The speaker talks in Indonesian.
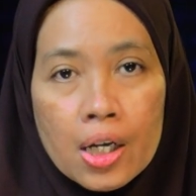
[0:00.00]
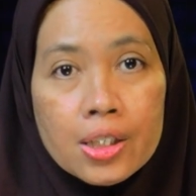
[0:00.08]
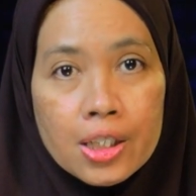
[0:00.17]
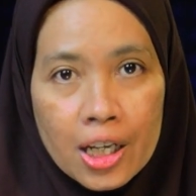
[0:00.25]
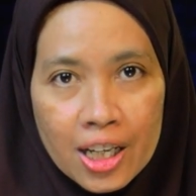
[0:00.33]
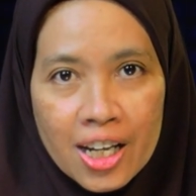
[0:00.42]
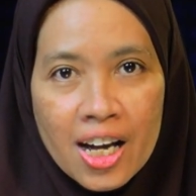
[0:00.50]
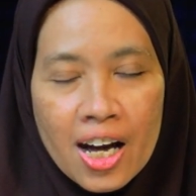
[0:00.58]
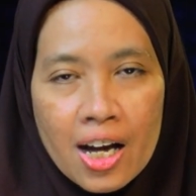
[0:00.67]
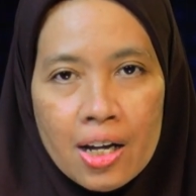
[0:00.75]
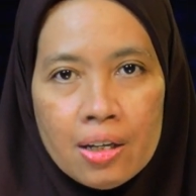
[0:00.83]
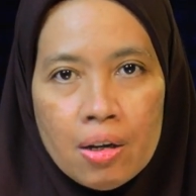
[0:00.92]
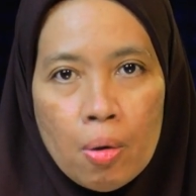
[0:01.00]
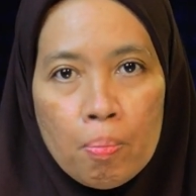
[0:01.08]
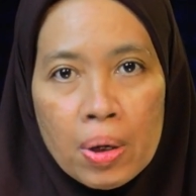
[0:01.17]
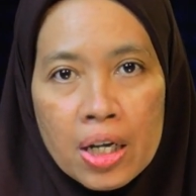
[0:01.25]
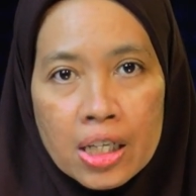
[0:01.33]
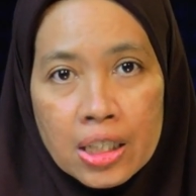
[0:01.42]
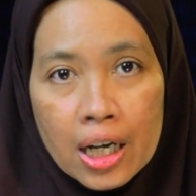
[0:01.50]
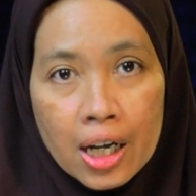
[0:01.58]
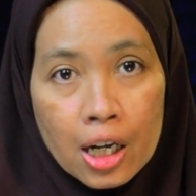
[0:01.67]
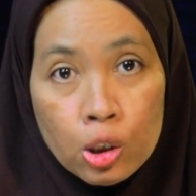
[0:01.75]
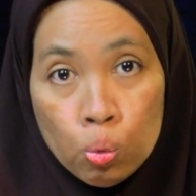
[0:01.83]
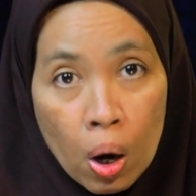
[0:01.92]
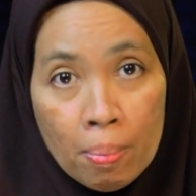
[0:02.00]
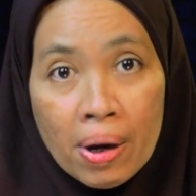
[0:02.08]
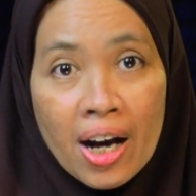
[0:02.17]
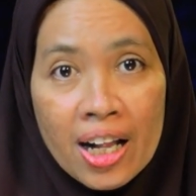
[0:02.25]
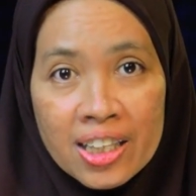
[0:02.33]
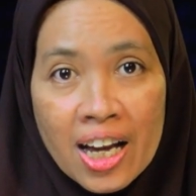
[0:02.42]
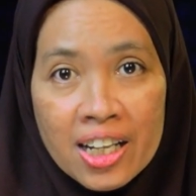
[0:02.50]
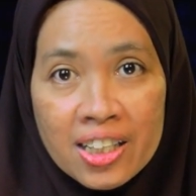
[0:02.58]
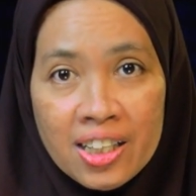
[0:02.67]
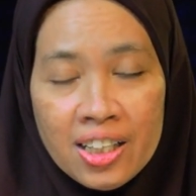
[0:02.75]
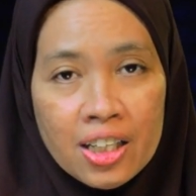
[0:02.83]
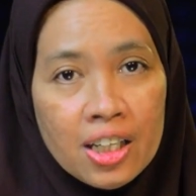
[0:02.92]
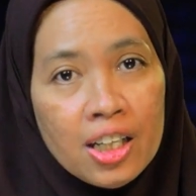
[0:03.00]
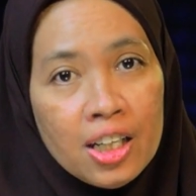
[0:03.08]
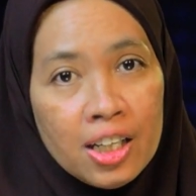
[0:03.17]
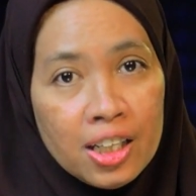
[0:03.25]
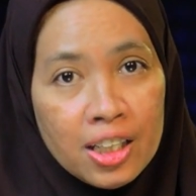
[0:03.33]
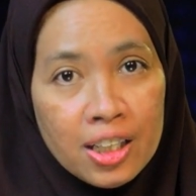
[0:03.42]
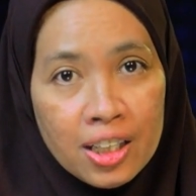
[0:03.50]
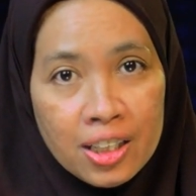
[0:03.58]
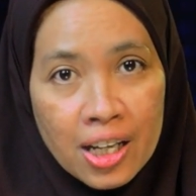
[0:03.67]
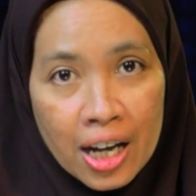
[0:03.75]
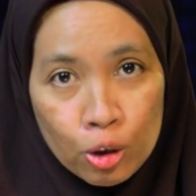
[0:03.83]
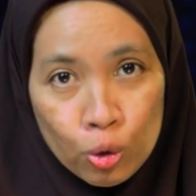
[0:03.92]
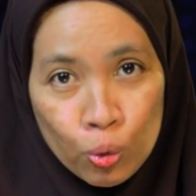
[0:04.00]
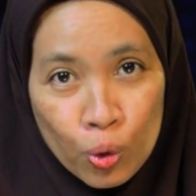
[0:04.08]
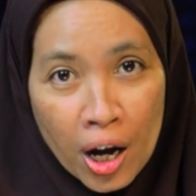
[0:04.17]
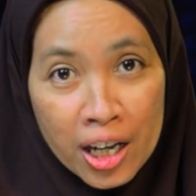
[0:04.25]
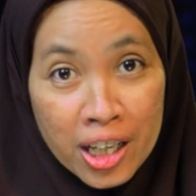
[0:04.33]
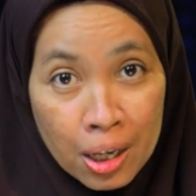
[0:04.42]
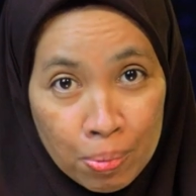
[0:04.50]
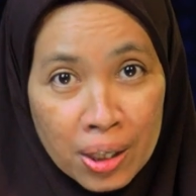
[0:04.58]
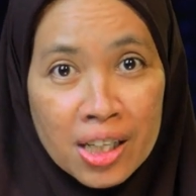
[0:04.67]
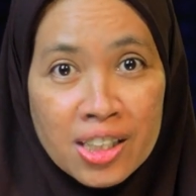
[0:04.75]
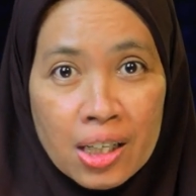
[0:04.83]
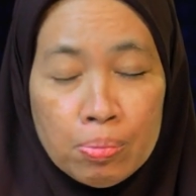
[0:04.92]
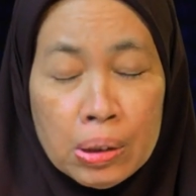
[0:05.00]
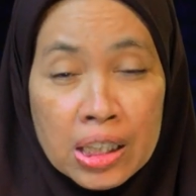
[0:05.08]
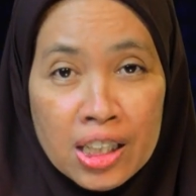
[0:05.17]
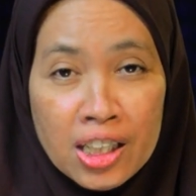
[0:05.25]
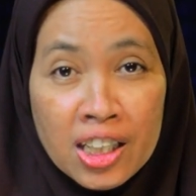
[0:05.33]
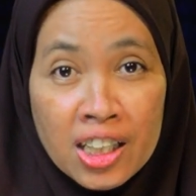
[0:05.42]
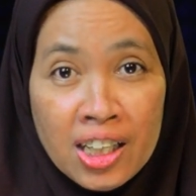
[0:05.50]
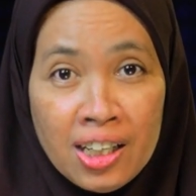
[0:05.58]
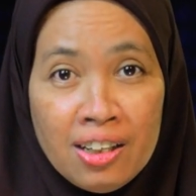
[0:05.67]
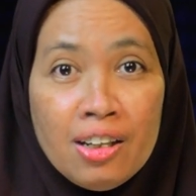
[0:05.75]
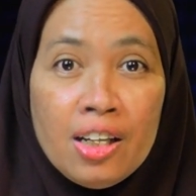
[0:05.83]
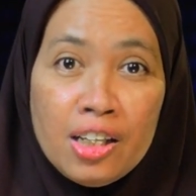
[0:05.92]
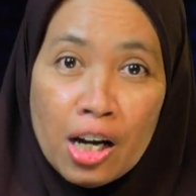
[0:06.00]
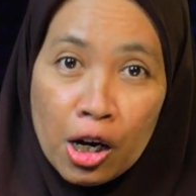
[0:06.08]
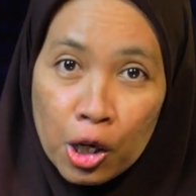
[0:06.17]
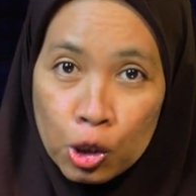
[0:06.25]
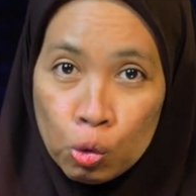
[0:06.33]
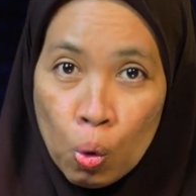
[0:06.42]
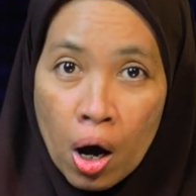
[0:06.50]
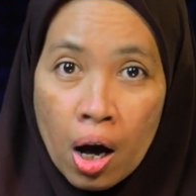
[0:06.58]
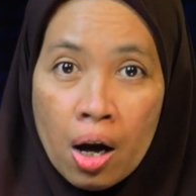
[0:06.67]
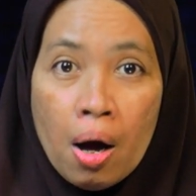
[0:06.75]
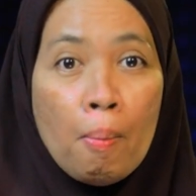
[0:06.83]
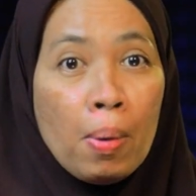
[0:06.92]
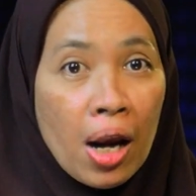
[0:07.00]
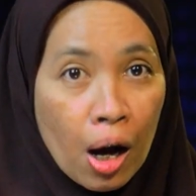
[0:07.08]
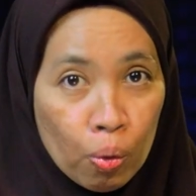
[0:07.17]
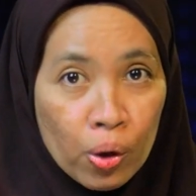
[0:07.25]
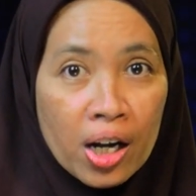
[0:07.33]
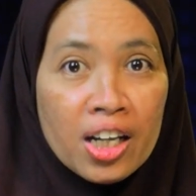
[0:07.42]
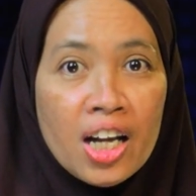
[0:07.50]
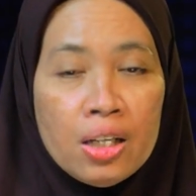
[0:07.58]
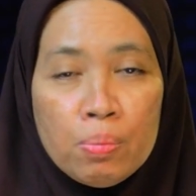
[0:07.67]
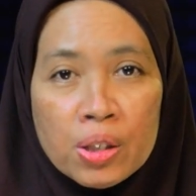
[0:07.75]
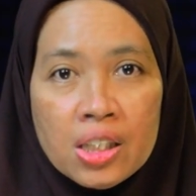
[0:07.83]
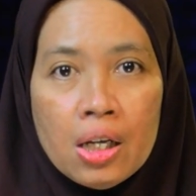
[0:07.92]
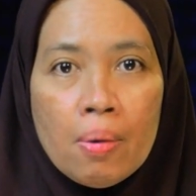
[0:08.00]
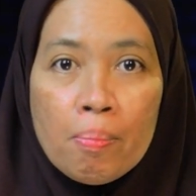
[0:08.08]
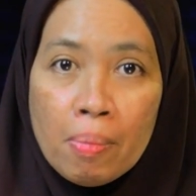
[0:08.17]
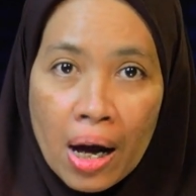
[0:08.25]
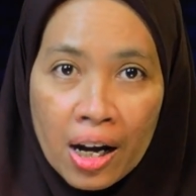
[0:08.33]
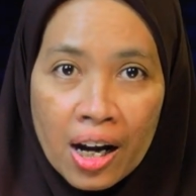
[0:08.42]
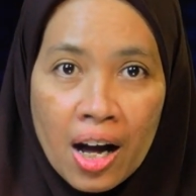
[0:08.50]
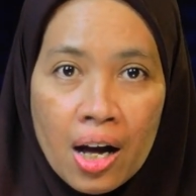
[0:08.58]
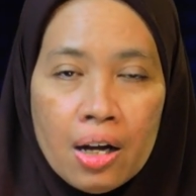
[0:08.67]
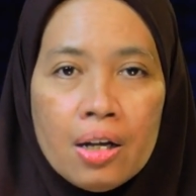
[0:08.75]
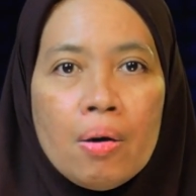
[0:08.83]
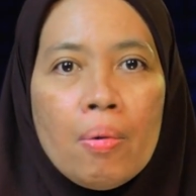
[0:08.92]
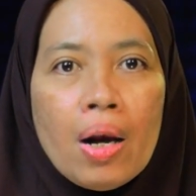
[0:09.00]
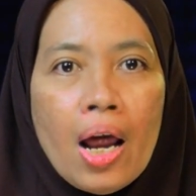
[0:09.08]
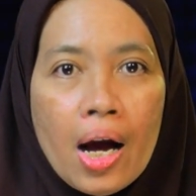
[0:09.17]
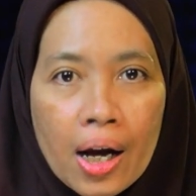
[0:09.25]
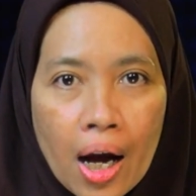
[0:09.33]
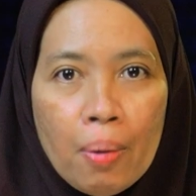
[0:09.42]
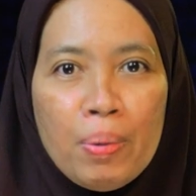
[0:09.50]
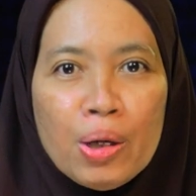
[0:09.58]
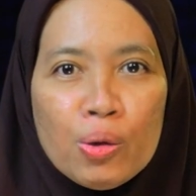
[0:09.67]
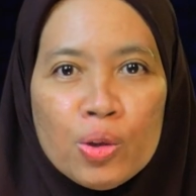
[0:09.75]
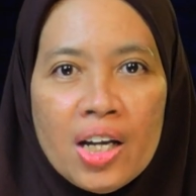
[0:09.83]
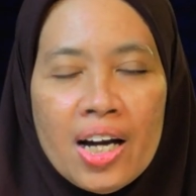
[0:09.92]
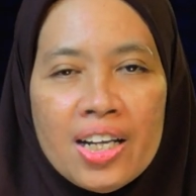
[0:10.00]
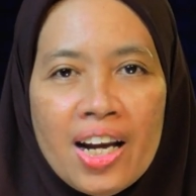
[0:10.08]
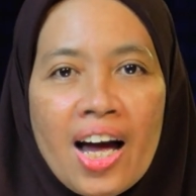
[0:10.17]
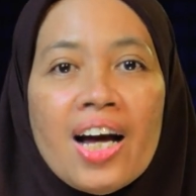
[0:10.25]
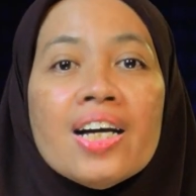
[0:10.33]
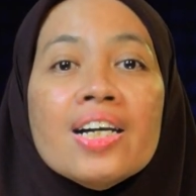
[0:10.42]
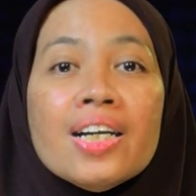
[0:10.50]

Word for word: Sehingga berdasarkan dua bekal tadi, yaitu kalian bikin skripsi sendiri, yang kedua melakukan gladi bersih, maka langkah berikutnya adalah